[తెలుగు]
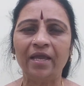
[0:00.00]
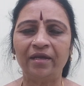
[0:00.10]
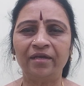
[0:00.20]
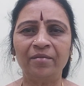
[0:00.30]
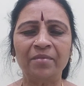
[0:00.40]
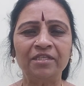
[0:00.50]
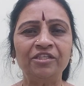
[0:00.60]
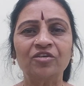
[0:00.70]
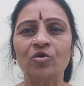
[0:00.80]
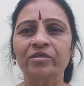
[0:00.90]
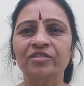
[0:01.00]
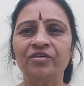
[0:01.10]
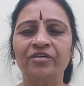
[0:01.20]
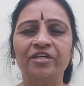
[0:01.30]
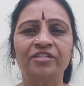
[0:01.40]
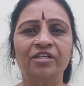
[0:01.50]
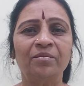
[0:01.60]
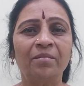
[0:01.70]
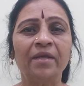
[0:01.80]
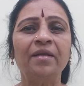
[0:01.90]
అండ్ మంచి
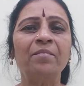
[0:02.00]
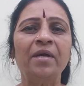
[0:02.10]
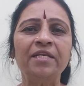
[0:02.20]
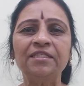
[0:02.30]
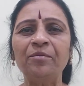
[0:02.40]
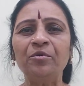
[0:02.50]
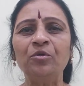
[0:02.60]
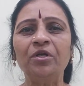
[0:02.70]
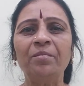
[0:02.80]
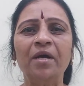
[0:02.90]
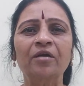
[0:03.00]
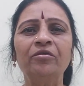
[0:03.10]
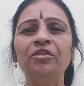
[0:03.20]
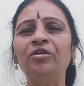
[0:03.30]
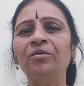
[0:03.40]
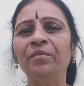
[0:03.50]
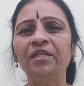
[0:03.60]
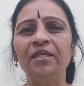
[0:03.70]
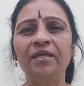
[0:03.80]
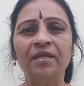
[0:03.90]
కాన్సన్ట్రేషన్ మన మనసు ఎప్పుడు కూడా భగవంతుడి
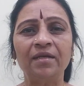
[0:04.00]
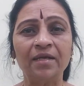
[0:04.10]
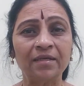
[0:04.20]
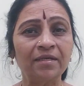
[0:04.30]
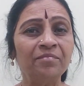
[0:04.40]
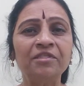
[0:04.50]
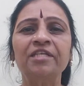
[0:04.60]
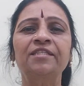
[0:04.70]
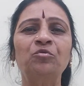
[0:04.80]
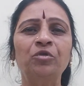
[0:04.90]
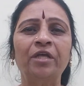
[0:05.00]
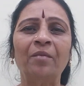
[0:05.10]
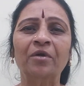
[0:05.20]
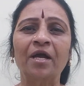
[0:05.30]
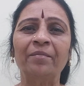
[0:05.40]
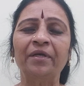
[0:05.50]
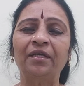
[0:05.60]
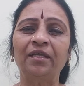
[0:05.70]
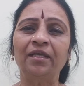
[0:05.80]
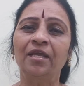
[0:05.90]
మీదే లగ్నం చేసి ఉంటాము
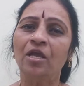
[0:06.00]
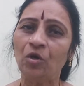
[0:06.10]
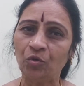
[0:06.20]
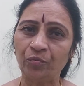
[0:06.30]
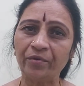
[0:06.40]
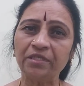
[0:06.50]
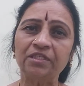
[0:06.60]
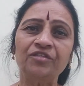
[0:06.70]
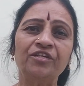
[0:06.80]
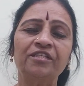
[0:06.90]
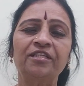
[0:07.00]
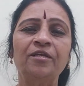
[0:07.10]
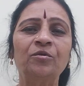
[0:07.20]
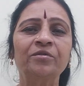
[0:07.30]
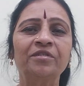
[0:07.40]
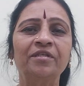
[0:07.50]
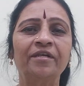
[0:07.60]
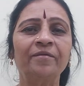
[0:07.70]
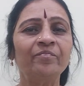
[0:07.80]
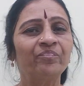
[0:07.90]
కాబట్టి ఉపవాసం చేసే
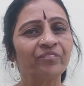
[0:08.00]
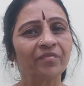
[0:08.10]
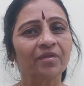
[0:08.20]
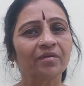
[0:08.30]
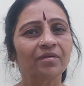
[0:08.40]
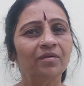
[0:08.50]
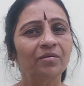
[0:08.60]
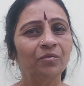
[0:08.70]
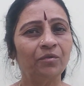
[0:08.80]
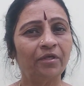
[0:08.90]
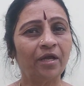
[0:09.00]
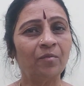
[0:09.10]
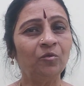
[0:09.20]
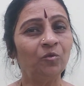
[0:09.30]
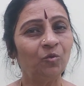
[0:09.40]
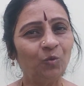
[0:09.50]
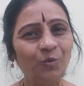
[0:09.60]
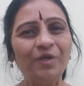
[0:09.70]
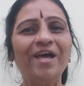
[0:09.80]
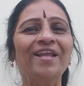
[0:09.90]
రోజున ఉంటాము
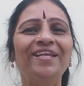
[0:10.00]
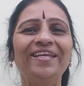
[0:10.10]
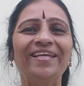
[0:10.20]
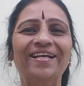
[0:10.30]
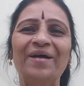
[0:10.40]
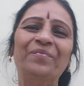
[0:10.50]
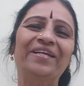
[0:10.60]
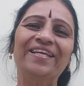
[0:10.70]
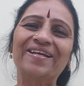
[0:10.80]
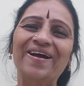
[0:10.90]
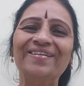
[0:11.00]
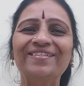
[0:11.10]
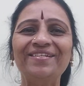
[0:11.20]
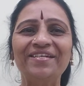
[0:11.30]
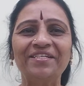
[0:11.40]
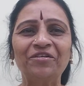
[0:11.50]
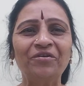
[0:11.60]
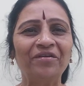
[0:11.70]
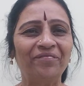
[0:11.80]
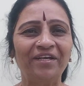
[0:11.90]
ఉండాలి కాబట్టి
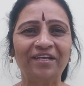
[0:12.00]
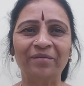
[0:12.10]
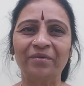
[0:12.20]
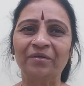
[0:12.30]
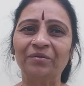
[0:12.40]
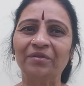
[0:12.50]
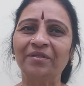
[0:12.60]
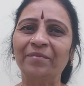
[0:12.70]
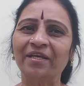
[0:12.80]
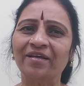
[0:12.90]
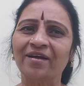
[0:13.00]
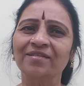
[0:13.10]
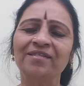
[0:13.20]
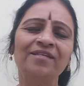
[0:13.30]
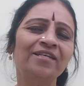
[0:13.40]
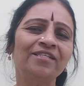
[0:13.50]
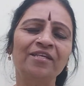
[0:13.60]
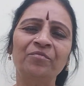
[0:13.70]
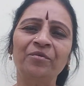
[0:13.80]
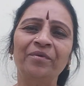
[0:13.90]
కాన్సన్ట్రేషన్ డెఫినెట్గా పెరుగుతుంది మన
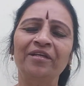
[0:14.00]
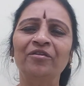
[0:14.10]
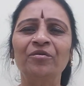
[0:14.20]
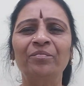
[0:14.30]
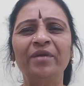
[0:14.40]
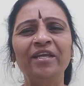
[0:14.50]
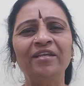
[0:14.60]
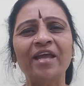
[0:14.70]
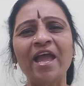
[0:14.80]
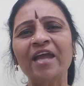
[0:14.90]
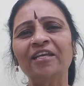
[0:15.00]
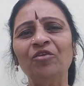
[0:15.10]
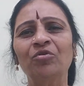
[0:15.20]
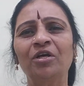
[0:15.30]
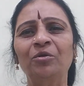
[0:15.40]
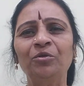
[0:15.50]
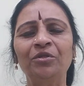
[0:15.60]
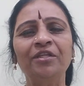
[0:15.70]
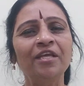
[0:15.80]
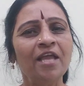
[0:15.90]
కాన్సన్ట్రేషన్ ఎప్పుడు పెరిగిందో బ్రెయిన్ యాక్టివ్గా
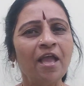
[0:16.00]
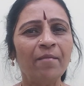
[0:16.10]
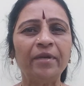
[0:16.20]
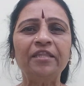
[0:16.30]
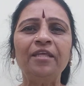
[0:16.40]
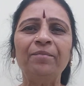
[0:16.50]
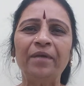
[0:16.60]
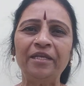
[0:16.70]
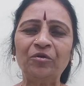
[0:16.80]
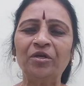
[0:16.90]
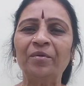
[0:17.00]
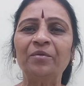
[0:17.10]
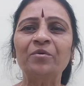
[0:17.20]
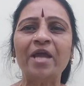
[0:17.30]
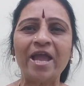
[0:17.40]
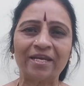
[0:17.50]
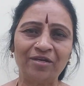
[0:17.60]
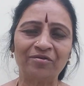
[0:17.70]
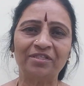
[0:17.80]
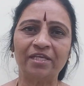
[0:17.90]
ఉంటుంది ప్రతి పని కూడా మనం
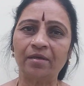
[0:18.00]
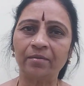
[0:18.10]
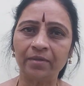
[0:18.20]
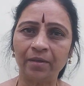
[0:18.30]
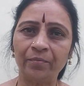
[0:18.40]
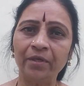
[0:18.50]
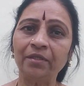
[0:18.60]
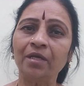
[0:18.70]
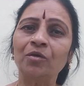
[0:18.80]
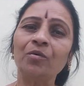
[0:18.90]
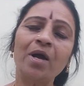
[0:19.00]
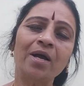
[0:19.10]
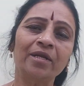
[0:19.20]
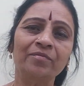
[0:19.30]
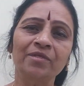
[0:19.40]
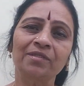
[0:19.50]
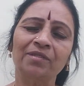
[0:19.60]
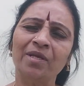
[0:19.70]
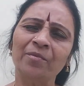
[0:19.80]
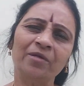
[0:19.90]
యాక్టివ్గా చేయగలము ఎప్పుడైతే ఎక్కువ ఆహారం
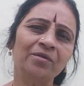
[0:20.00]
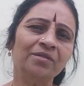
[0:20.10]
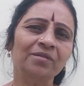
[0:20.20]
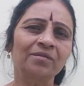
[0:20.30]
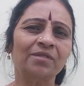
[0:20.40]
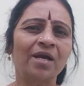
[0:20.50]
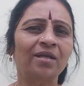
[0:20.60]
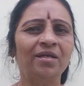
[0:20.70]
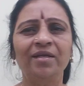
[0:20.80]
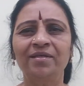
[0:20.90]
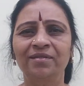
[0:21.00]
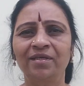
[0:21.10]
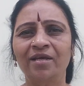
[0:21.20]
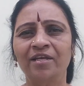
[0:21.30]
తీసుకున్నామో ఆ రోజు చాలా లేజీగా